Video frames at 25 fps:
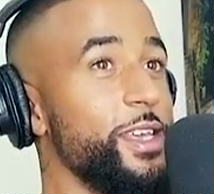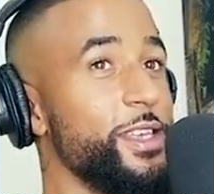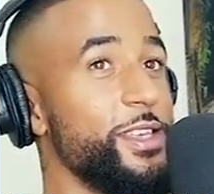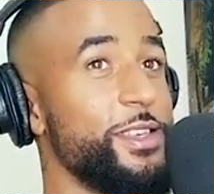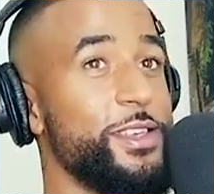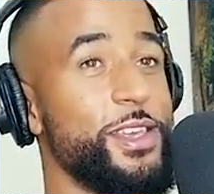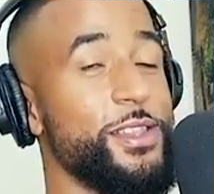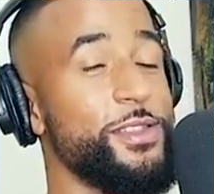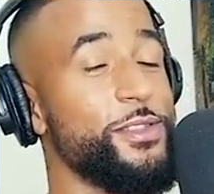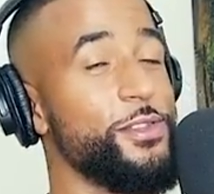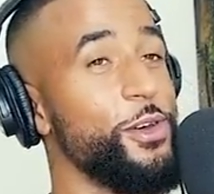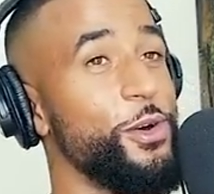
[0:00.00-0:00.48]

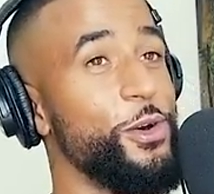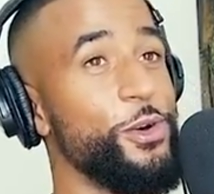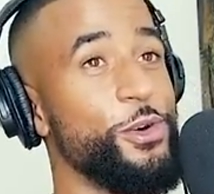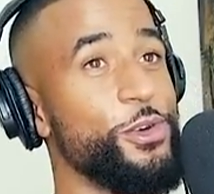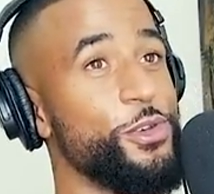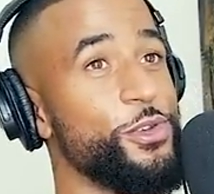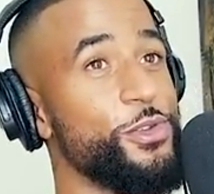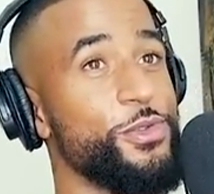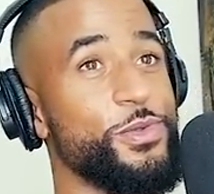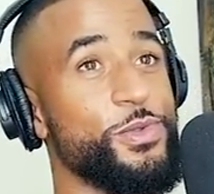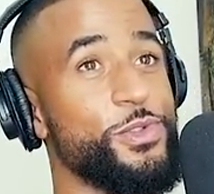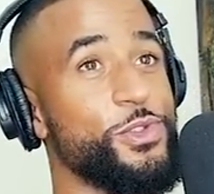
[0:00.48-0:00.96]
Ich hätte
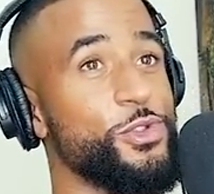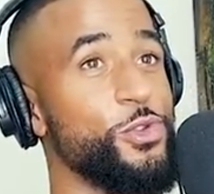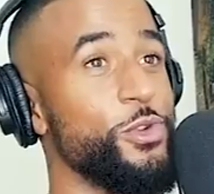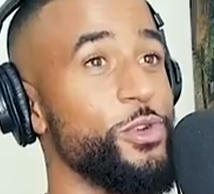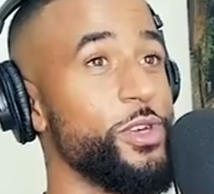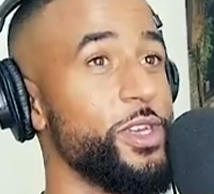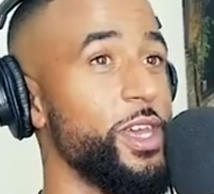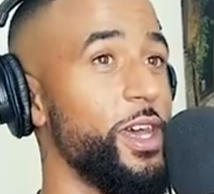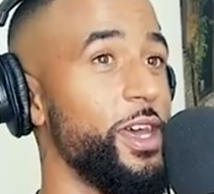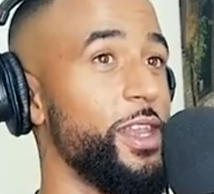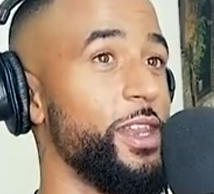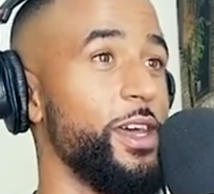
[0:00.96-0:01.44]
auch
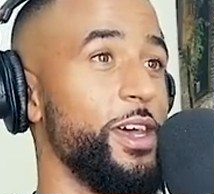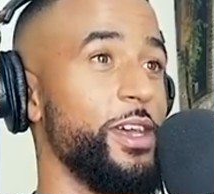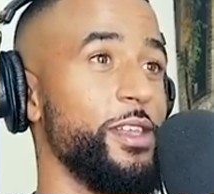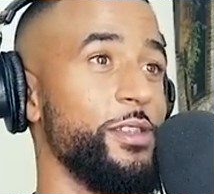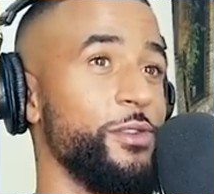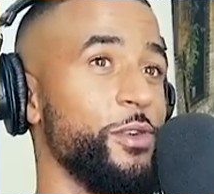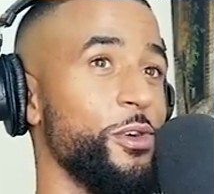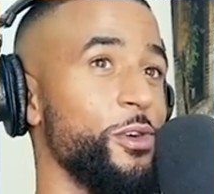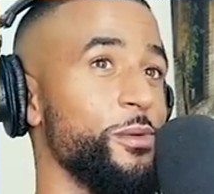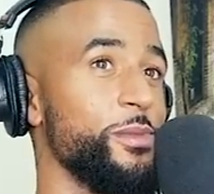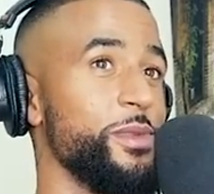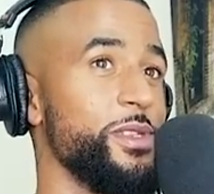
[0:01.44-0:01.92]
so gerne
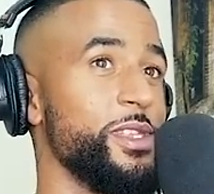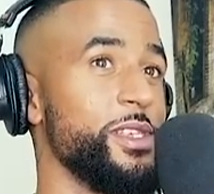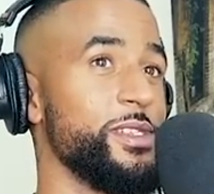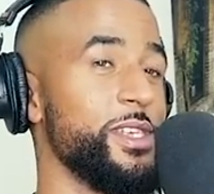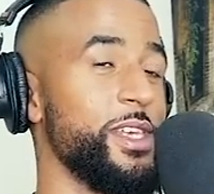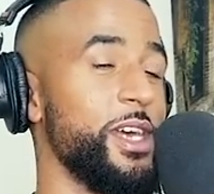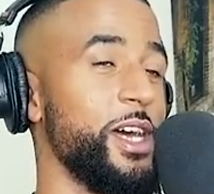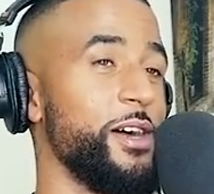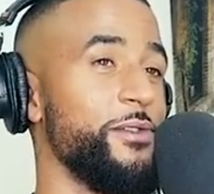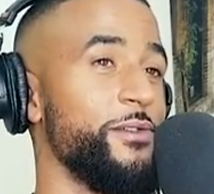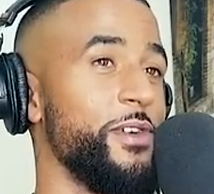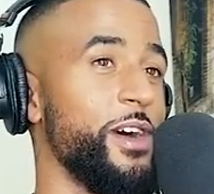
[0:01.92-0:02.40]
einen Talk mit
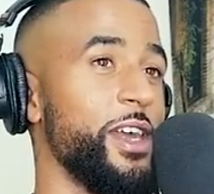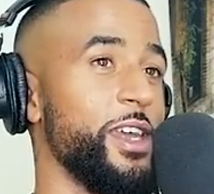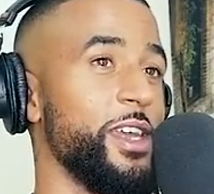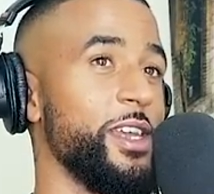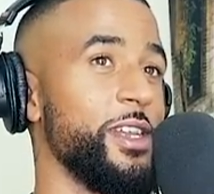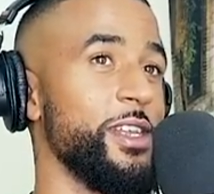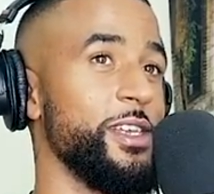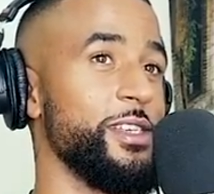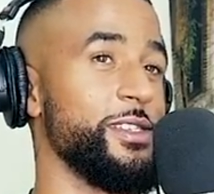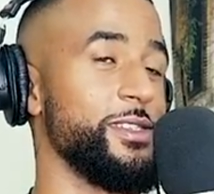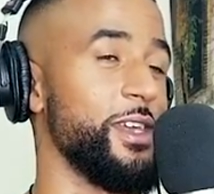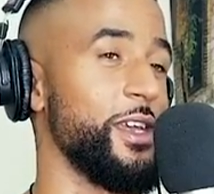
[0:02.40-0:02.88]
der Sarah
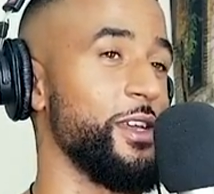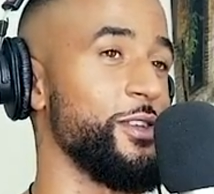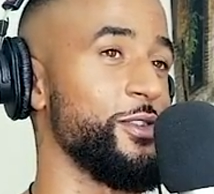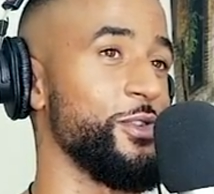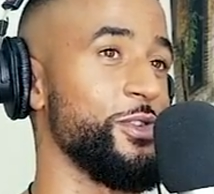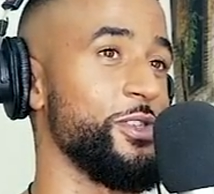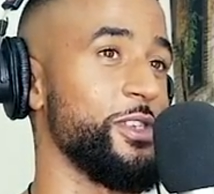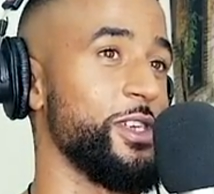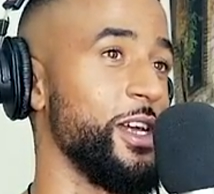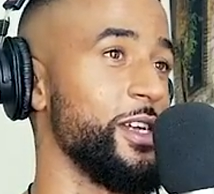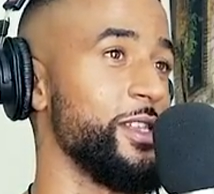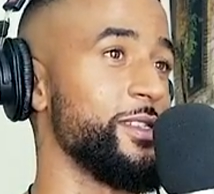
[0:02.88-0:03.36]
Wagenknecht, sage
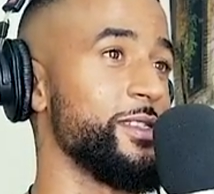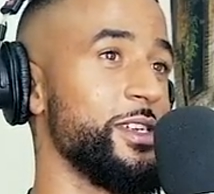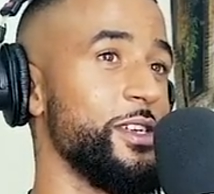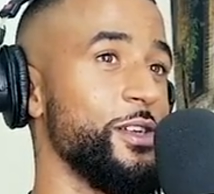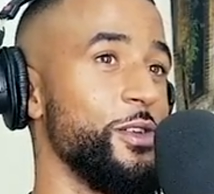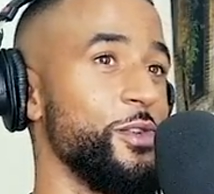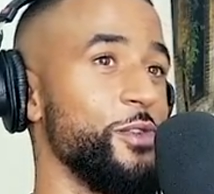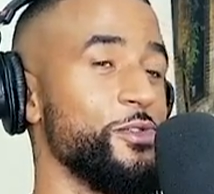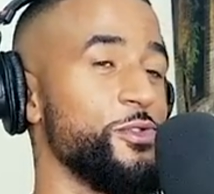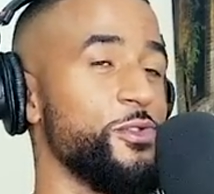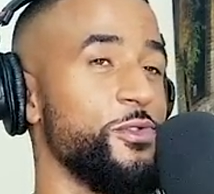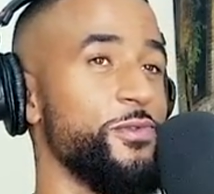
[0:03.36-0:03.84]
ich euch ganz
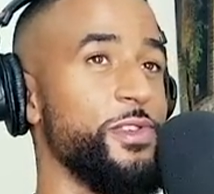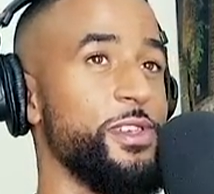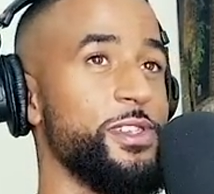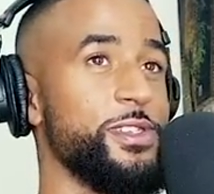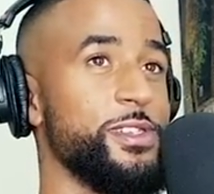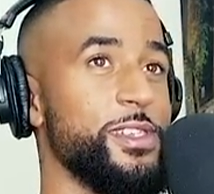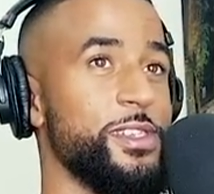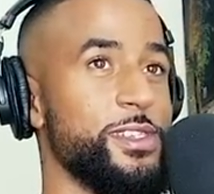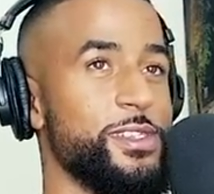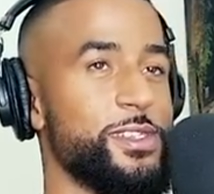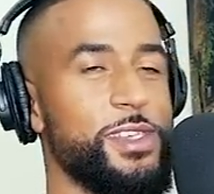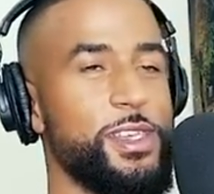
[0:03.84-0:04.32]
genau so, wie
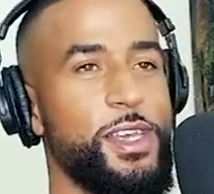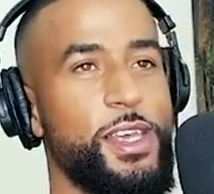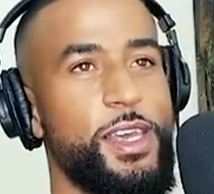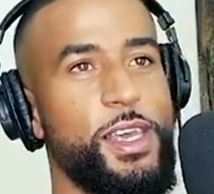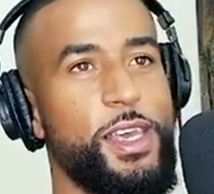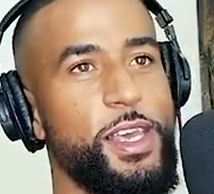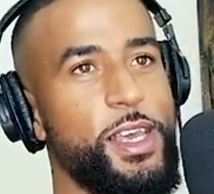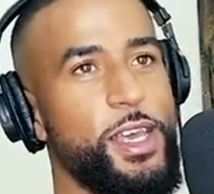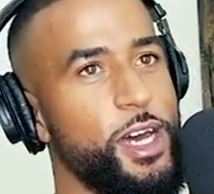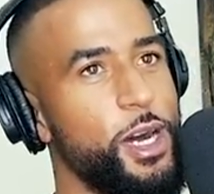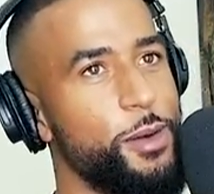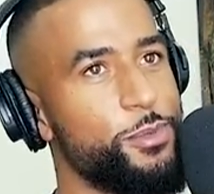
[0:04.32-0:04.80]
es ist.
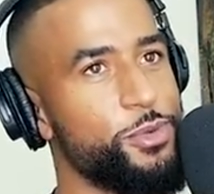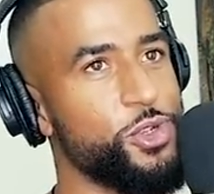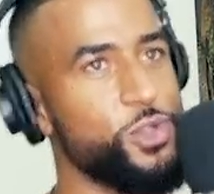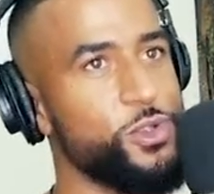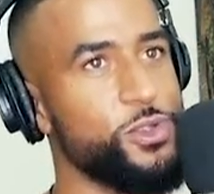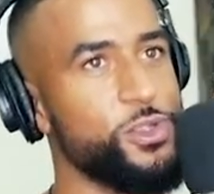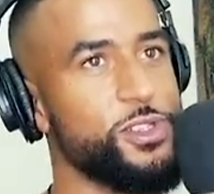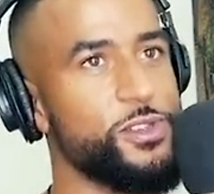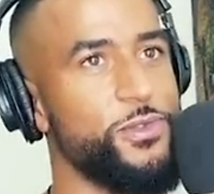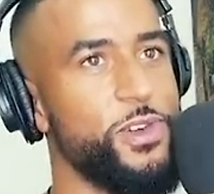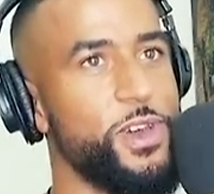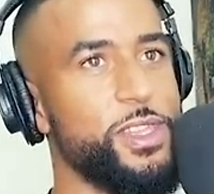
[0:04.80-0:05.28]
Hab
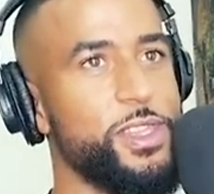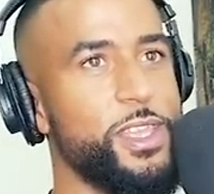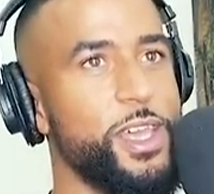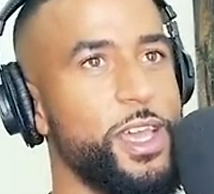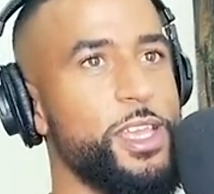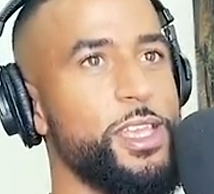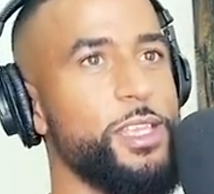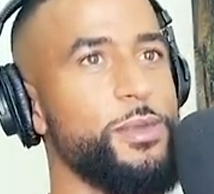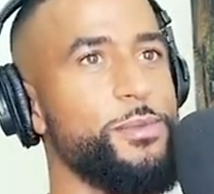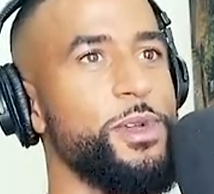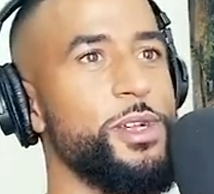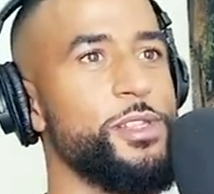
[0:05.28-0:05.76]
schon zwei,
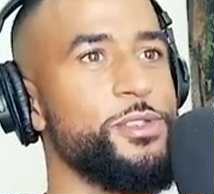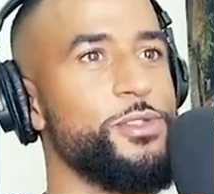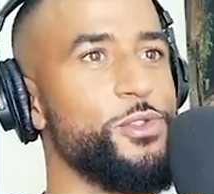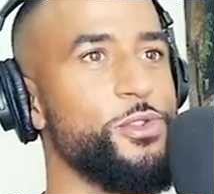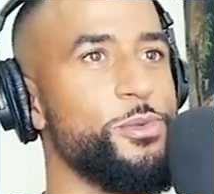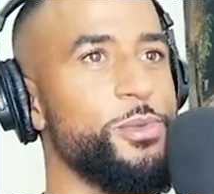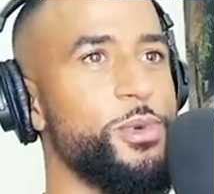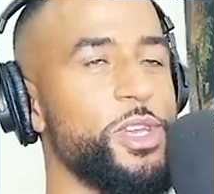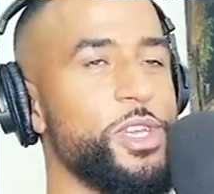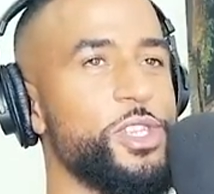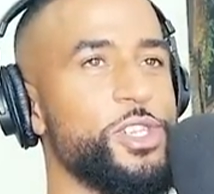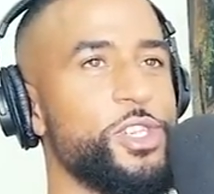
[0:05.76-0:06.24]
drei
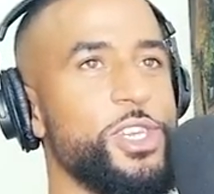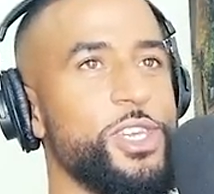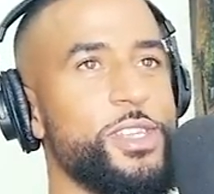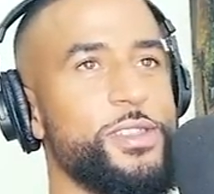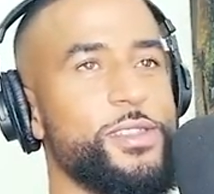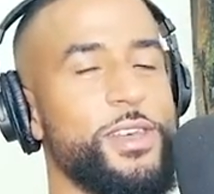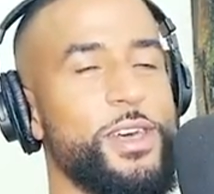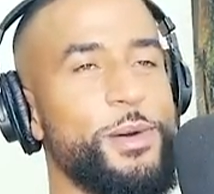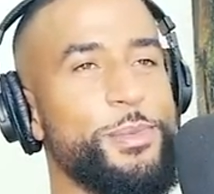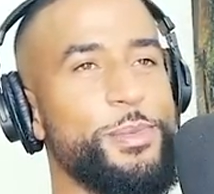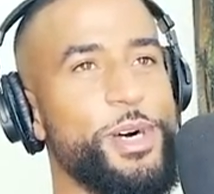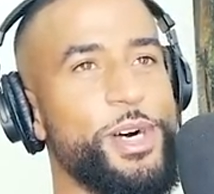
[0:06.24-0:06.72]
E-Mails
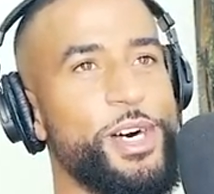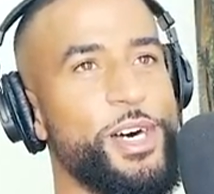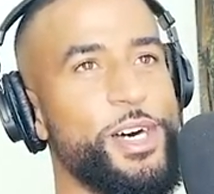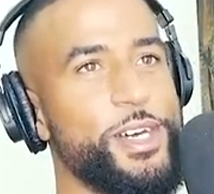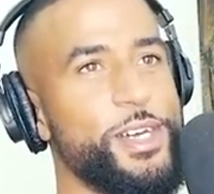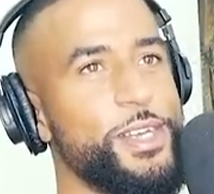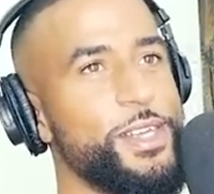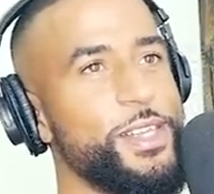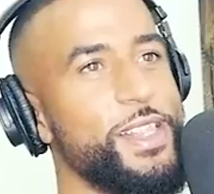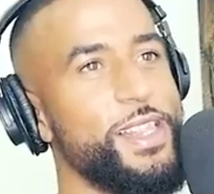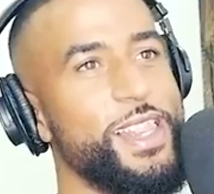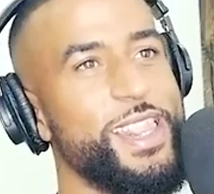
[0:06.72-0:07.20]
rübergeschickt,
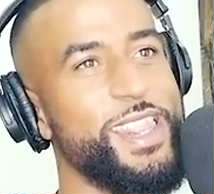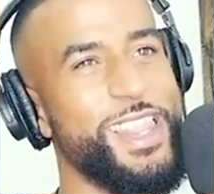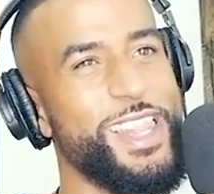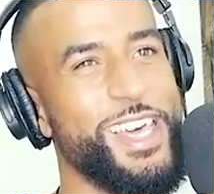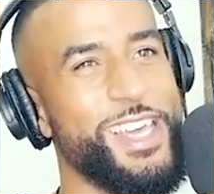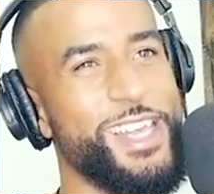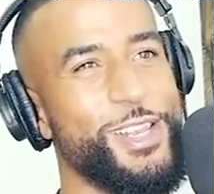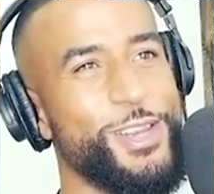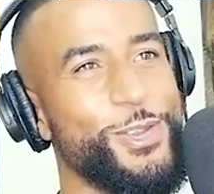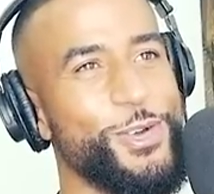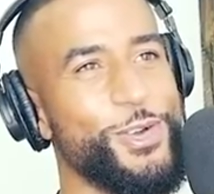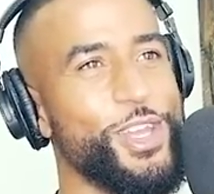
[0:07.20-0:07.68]
aber
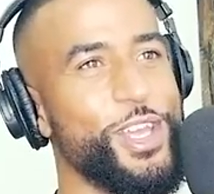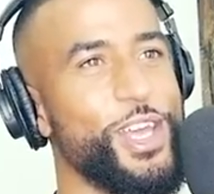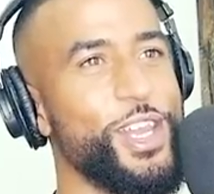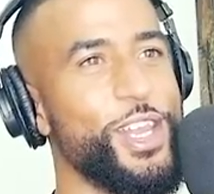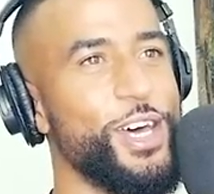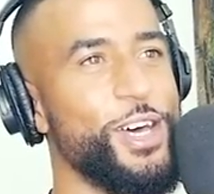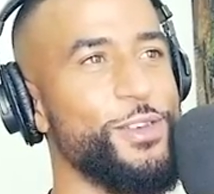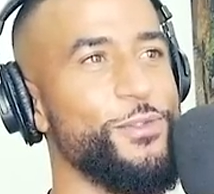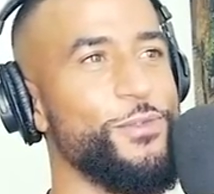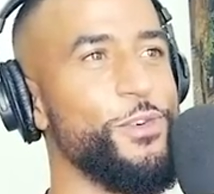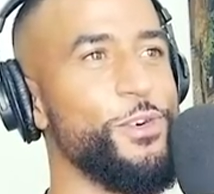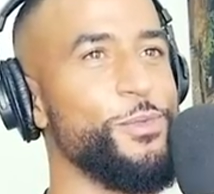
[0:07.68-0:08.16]
leider noch
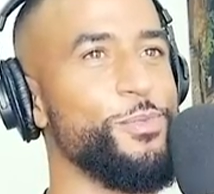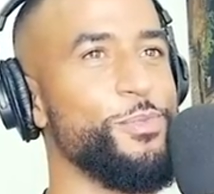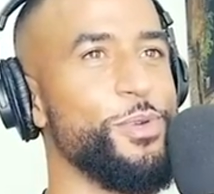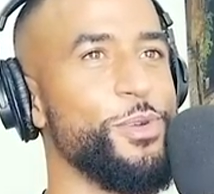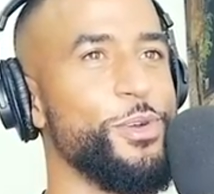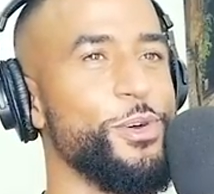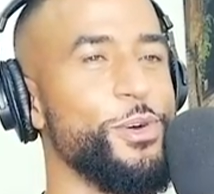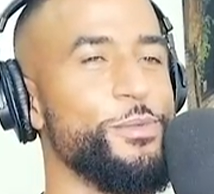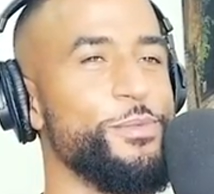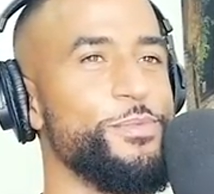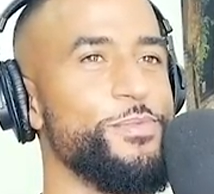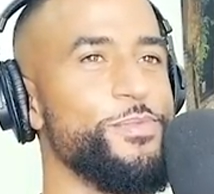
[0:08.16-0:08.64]
keine Antwort
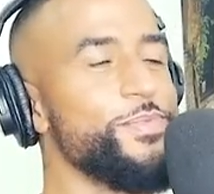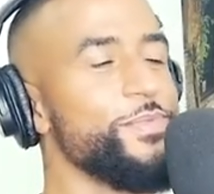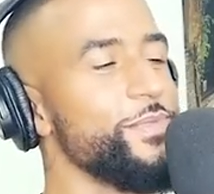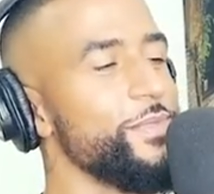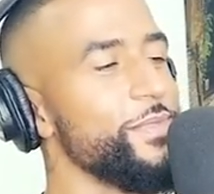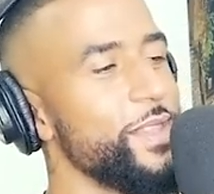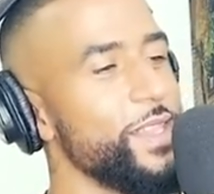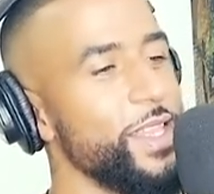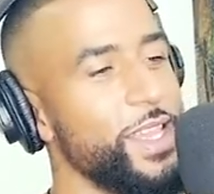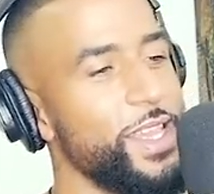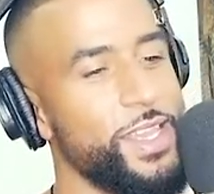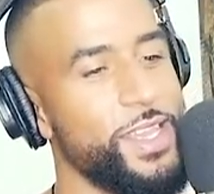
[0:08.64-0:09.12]
bekommen.
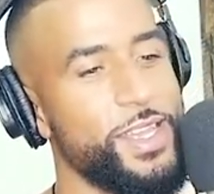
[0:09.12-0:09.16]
